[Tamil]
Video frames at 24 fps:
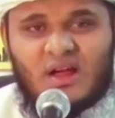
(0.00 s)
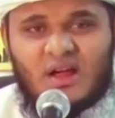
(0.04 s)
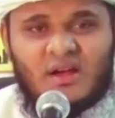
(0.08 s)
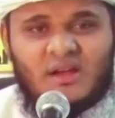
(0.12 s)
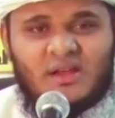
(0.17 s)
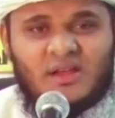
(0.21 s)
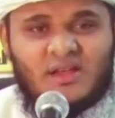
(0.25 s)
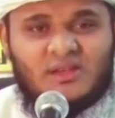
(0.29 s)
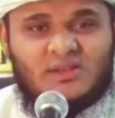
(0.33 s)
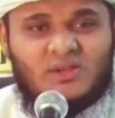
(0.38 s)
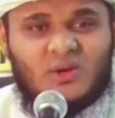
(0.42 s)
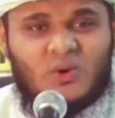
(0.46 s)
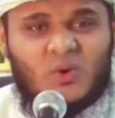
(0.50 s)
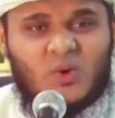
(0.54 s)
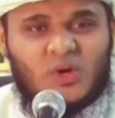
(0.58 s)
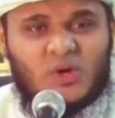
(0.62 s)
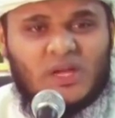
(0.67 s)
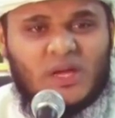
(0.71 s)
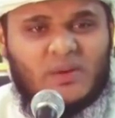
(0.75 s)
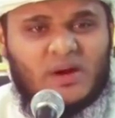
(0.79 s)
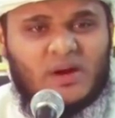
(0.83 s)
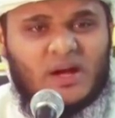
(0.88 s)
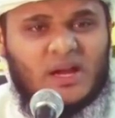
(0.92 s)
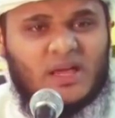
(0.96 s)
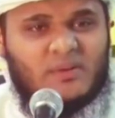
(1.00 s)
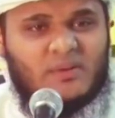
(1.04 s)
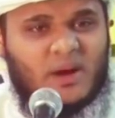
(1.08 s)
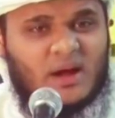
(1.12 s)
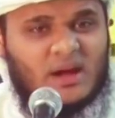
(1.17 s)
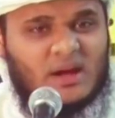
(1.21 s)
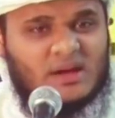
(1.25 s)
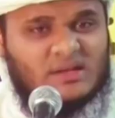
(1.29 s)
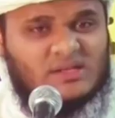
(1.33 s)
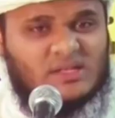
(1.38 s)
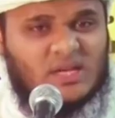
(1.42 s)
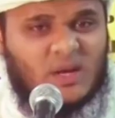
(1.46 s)
கண்ணியத்துக்குரியவர்கள்
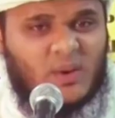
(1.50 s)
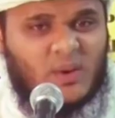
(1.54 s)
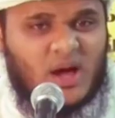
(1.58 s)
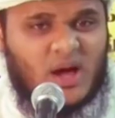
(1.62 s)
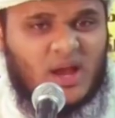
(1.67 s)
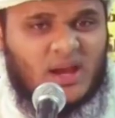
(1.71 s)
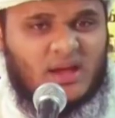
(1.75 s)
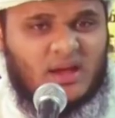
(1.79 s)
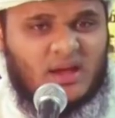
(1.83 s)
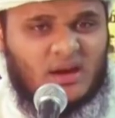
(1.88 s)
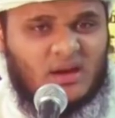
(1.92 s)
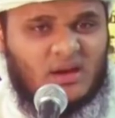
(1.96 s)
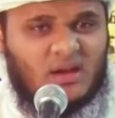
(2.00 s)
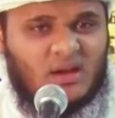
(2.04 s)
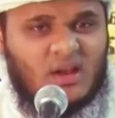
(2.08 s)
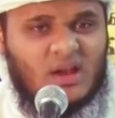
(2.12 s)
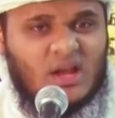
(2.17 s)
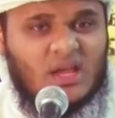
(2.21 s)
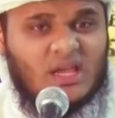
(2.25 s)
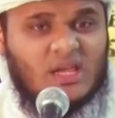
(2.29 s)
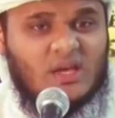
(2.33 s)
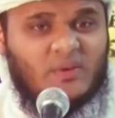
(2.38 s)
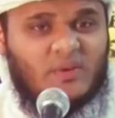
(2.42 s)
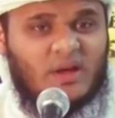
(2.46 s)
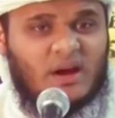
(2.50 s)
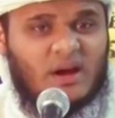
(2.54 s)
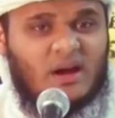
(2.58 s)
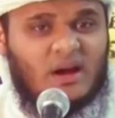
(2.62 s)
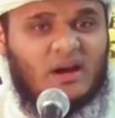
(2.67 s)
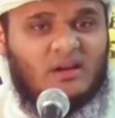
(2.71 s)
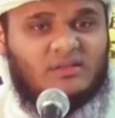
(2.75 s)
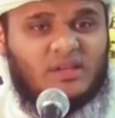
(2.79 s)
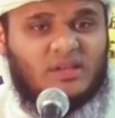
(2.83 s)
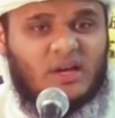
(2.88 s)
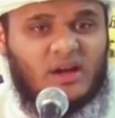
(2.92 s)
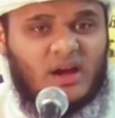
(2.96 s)
இவர்கள் நஷ்டவாதிகள்
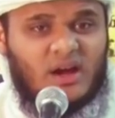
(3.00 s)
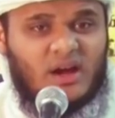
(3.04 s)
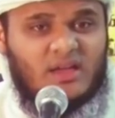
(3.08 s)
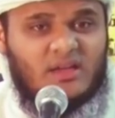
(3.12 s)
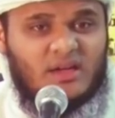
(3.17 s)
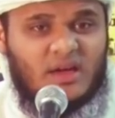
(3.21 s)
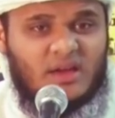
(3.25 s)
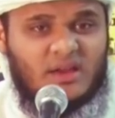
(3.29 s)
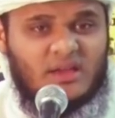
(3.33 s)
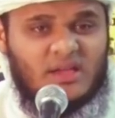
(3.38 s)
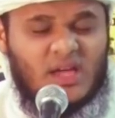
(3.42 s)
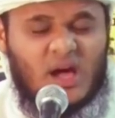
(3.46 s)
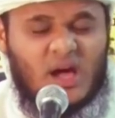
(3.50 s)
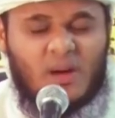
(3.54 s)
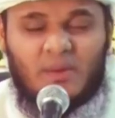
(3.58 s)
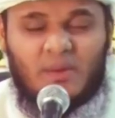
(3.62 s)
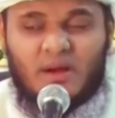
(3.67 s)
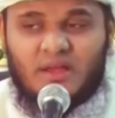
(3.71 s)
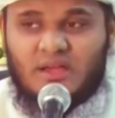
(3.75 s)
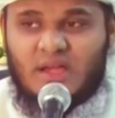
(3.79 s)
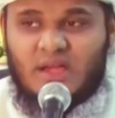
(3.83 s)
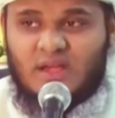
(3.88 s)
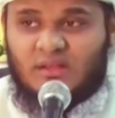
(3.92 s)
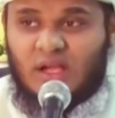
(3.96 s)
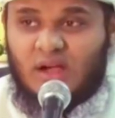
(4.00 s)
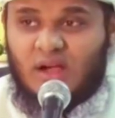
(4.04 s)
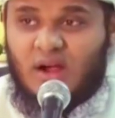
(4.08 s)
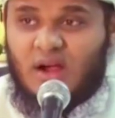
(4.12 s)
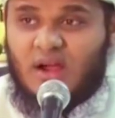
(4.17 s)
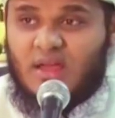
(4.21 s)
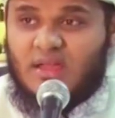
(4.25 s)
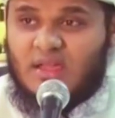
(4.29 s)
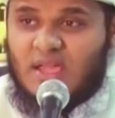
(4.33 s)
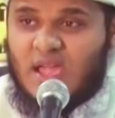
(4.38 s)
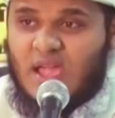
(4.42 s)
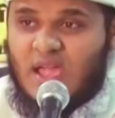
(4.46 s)
இவர்கள் தங்களை அறியாமலேயே
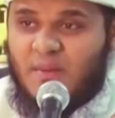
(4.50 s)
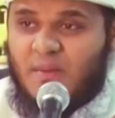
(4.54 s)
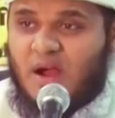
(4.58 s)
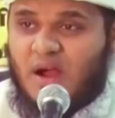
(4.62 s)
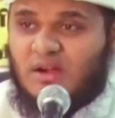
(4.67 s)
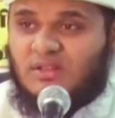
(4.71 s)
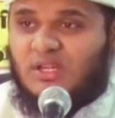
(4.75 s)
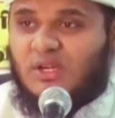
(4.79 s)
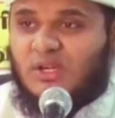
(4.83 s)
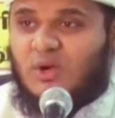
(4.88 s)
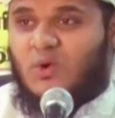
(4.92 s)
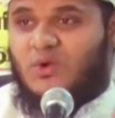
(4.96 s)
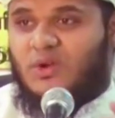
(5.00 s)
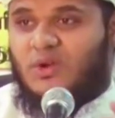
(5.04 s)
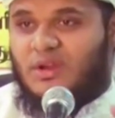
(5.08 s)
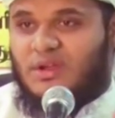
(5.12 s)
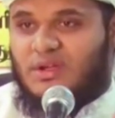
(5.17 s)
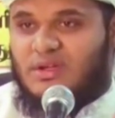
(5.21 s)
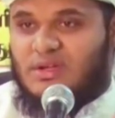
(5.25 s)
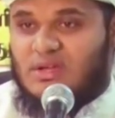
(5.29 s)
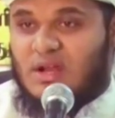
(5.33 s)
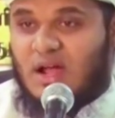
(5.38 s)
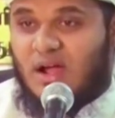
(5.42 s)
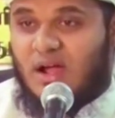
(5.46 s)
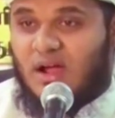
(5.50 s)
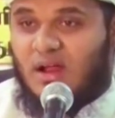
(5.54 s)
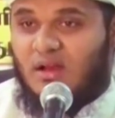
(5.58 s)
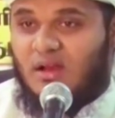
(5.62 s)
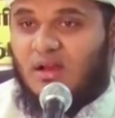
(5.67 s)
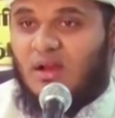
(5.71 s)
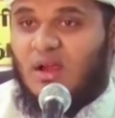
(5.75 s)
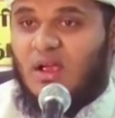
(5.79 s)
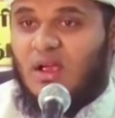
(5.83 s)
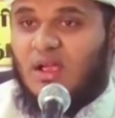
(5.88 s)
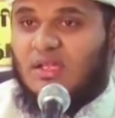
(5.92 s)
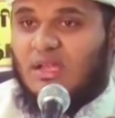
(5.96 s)
தங்களை ஏமாற்றிக்
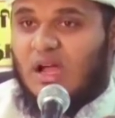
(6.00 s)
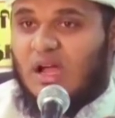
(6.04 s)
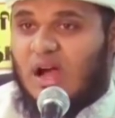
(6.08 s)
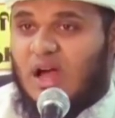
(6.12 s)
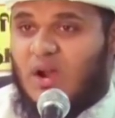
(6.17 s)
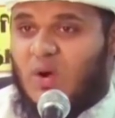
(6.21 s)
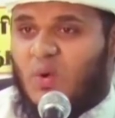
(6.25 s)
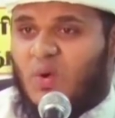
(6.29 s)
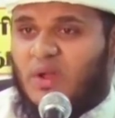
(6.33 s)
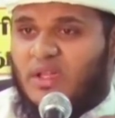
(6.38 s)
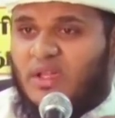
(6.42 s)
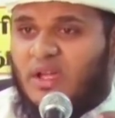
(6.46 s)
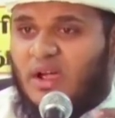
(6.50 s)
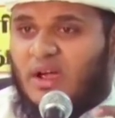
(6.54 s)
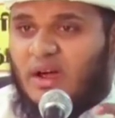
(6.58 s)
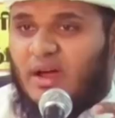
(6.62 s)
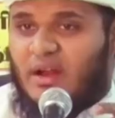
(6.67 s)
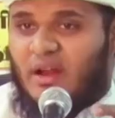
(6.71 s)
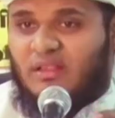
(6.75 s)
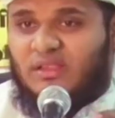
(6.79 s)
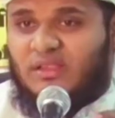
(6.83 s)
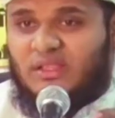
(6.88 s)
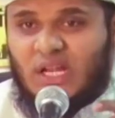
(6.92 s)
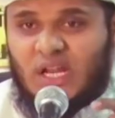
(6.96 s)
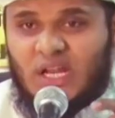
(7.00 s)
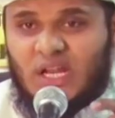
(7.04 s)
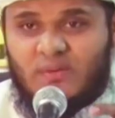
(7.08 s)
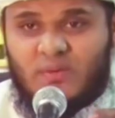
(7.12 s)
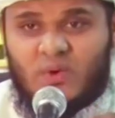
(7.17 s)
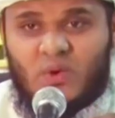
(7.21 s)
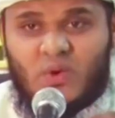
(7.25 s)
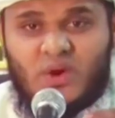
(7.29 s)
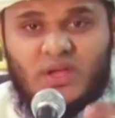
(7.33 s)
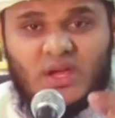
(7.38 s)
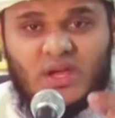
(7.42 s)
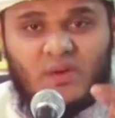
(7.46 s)
கொண்டிருக்கிறார்கள் யாருடைய கரத்தில்
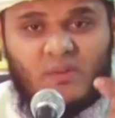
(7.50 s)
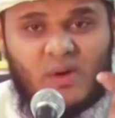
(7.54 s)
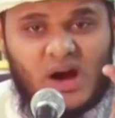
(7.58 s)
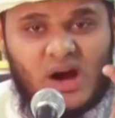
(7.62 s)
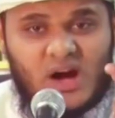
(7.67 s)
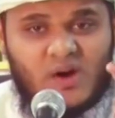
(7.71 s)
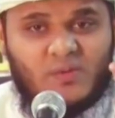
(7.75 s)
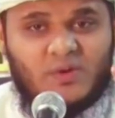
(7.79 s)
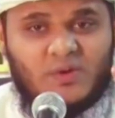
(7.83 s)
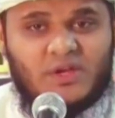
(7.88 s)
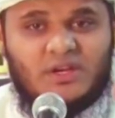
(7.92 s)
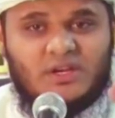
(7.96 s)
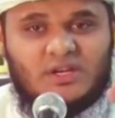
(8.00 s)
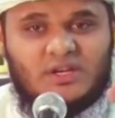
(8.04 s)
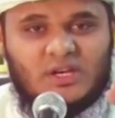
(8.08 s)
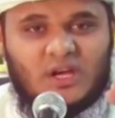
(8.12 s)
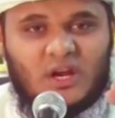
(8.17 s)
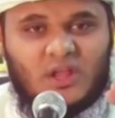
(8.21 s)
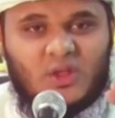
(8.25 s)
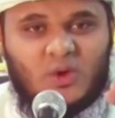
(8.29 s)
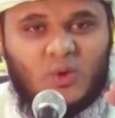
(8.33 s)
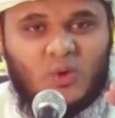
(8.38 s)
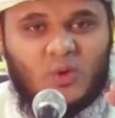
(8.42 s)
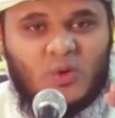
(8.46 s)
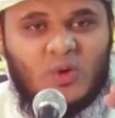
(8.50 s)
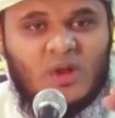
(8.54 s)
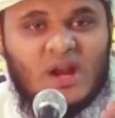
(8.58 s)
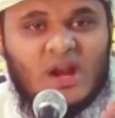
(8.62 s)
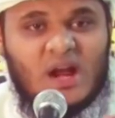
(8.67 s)
இவனுடைய வாழ்வு இருக்கிறதோ